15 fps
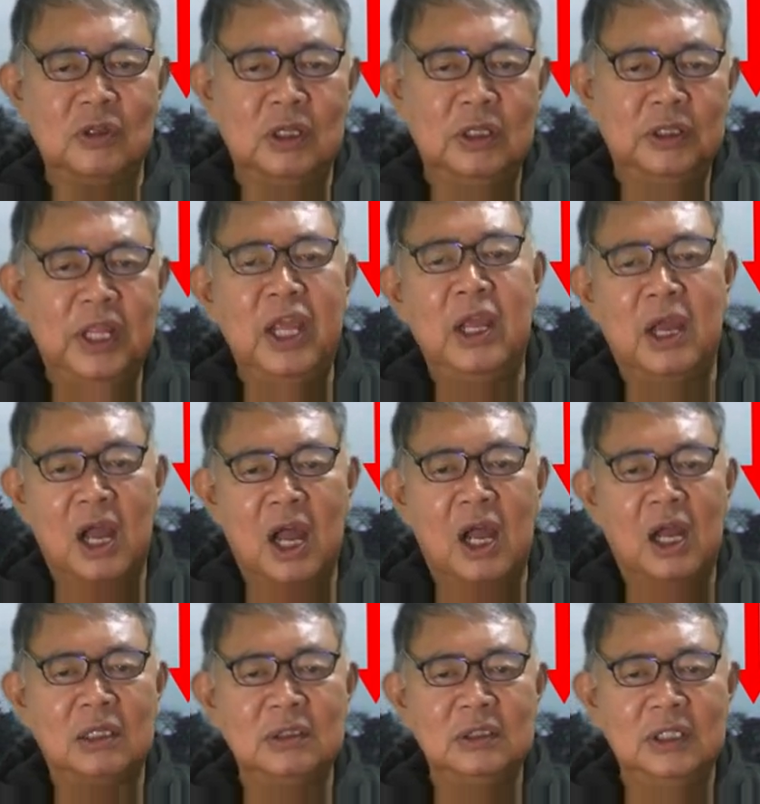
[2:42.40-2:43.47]
停波、
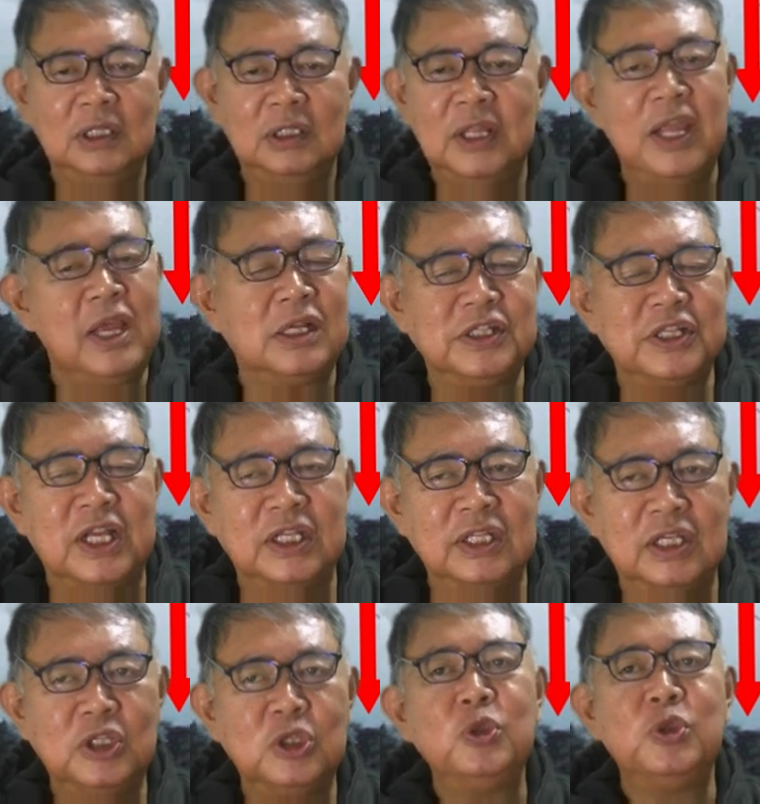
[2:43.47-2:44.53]
停波じゃないな、
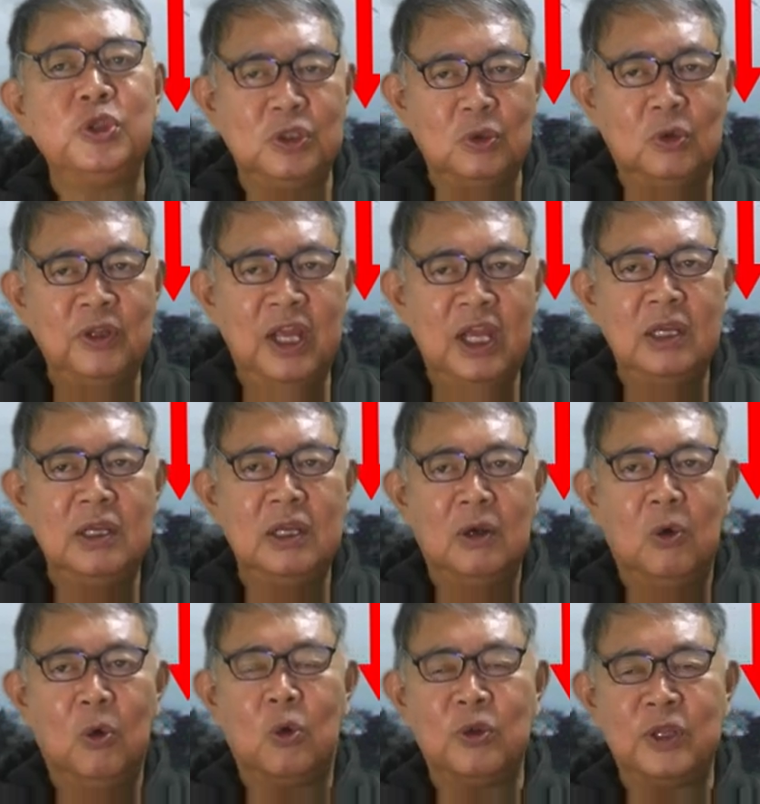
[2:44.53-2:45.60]
休止をね、
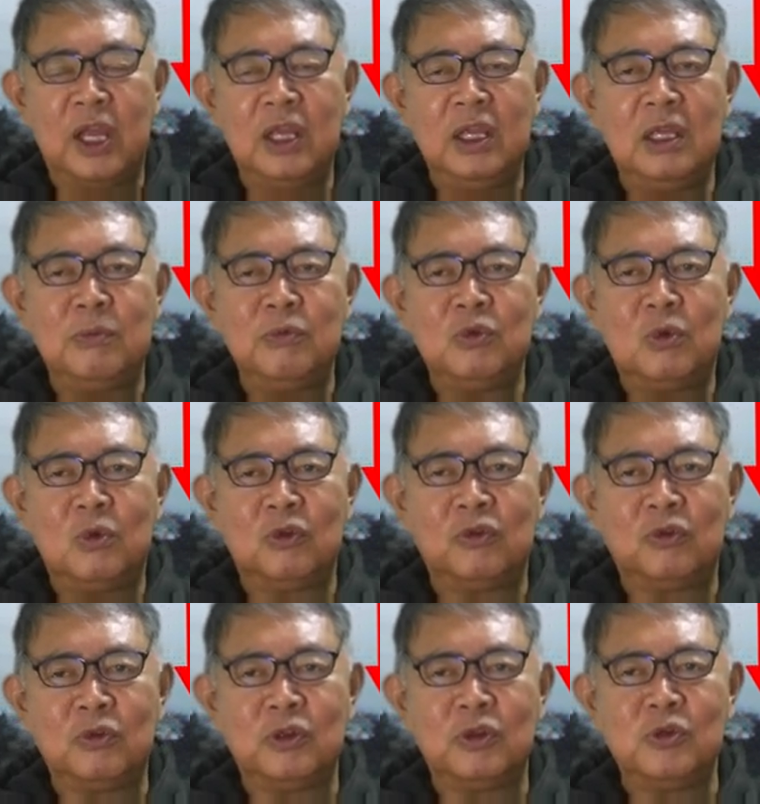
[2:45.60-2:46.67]
行う、AM 放
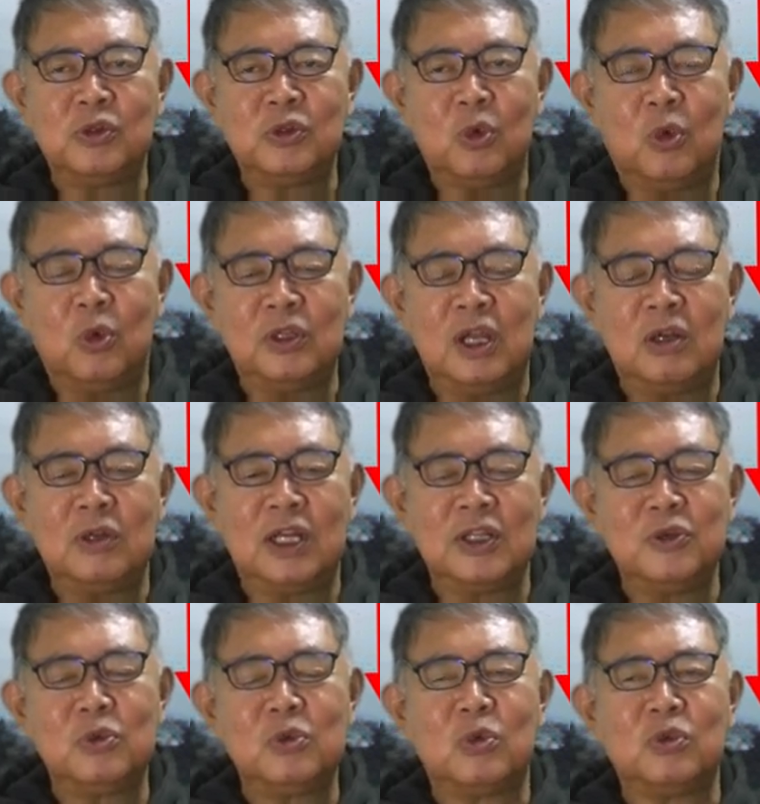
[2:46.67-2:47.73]
送の休止を行う
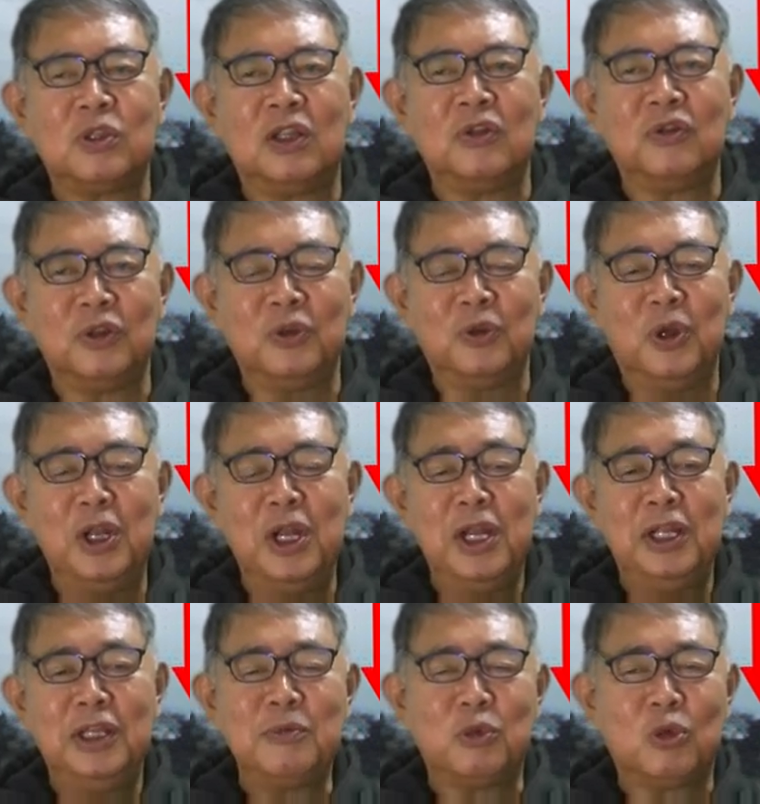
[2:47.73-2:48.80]
ラジオ局なんですけど、
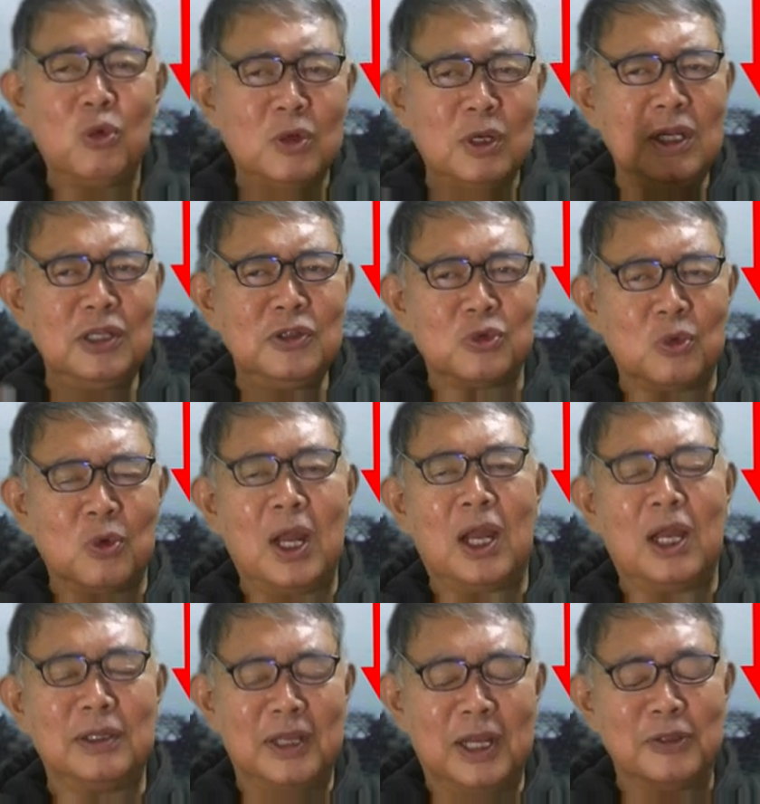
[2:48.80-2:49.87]
でも東海ラジオ
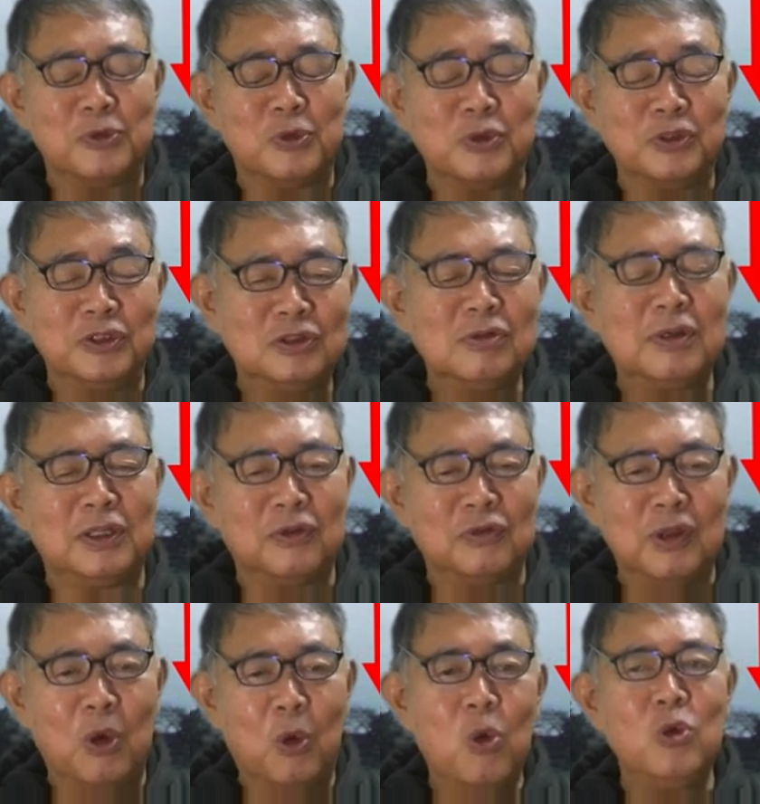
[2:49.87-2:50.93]
は、あの、実はです
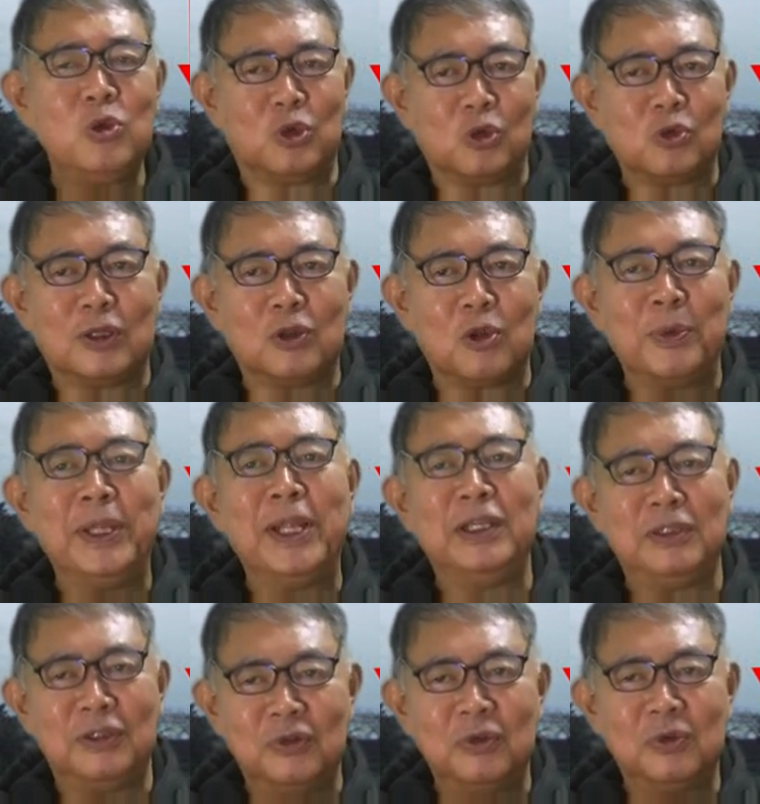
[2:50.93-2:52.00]
ね、本局は止めない
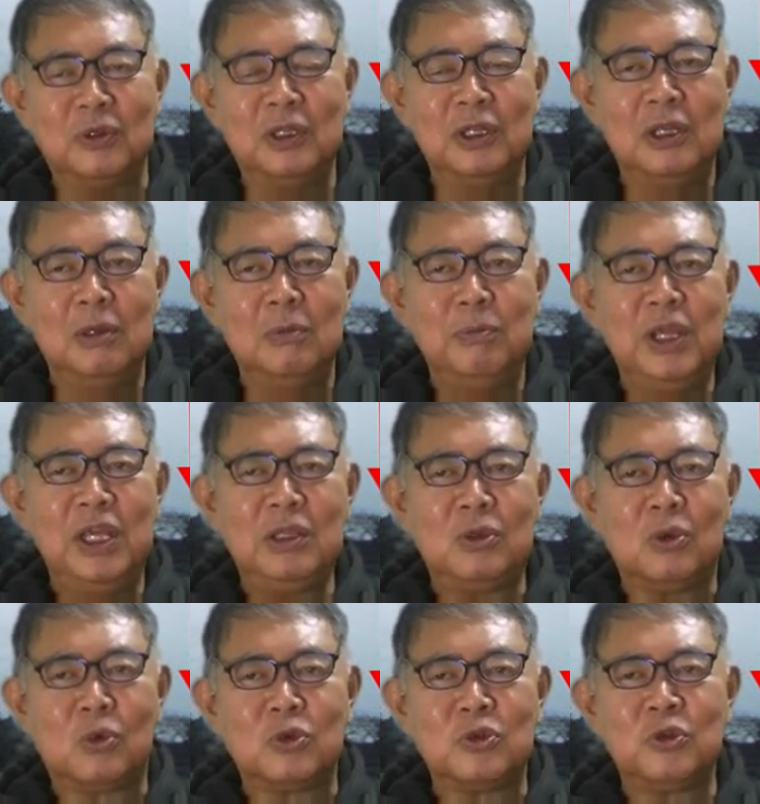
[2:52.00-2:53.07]
んですよ。メイン
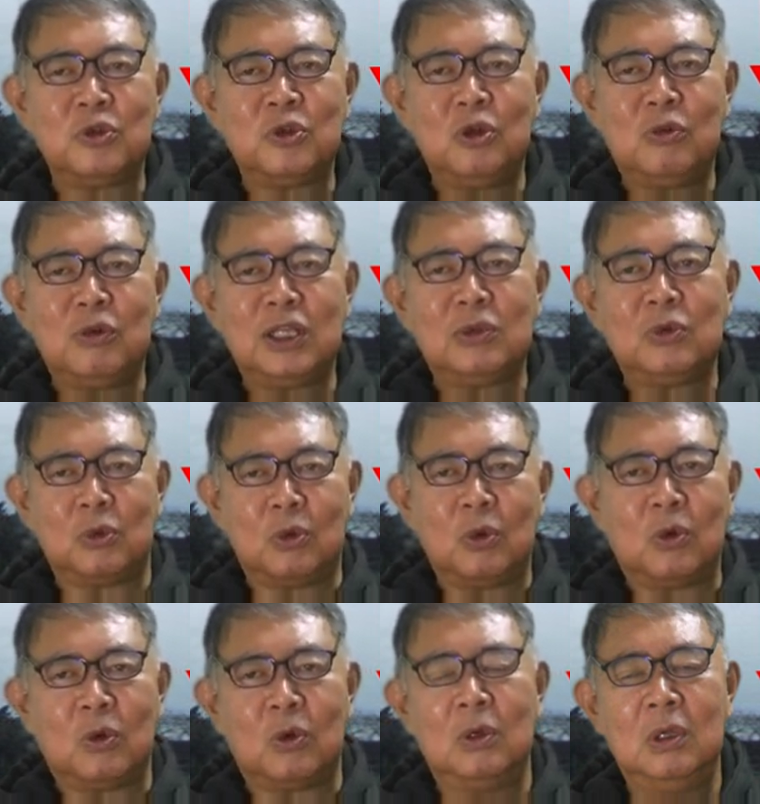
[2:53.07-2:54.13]
の 50kW
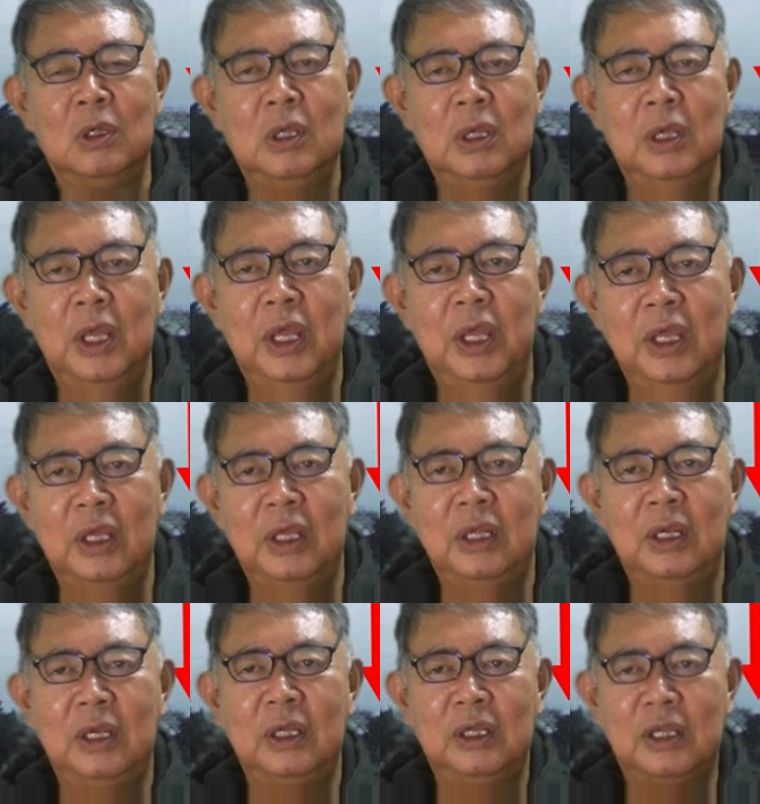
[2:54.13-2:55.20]
の、えー、
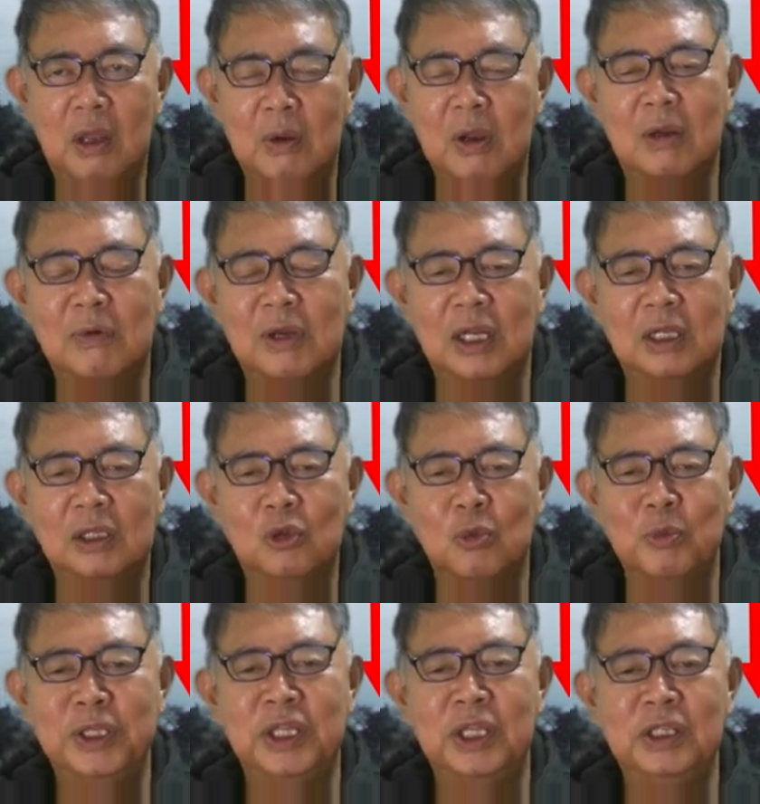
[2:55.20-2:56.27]
タワーは止
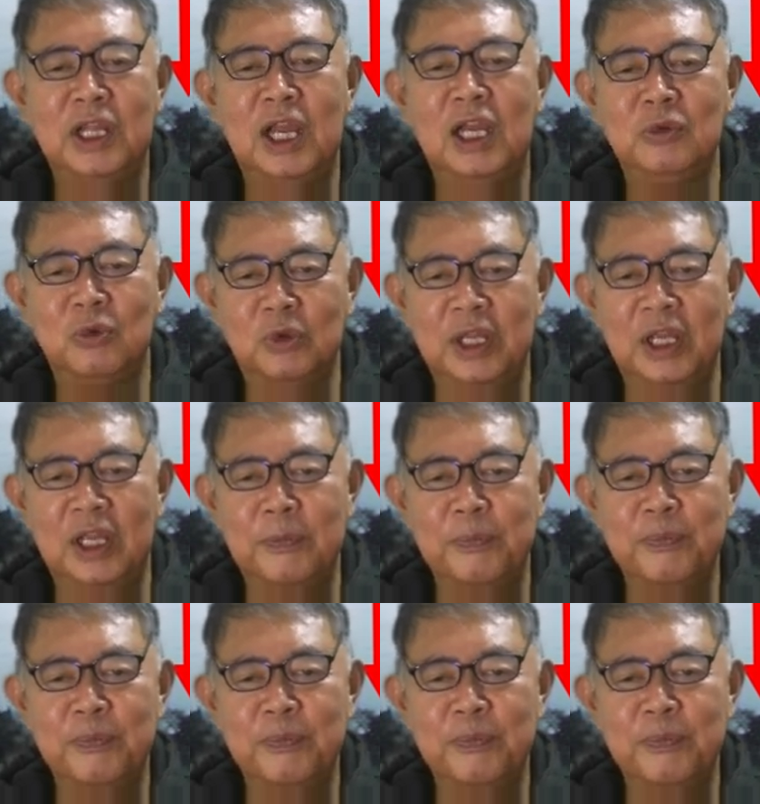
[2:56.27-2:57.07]
めていないので、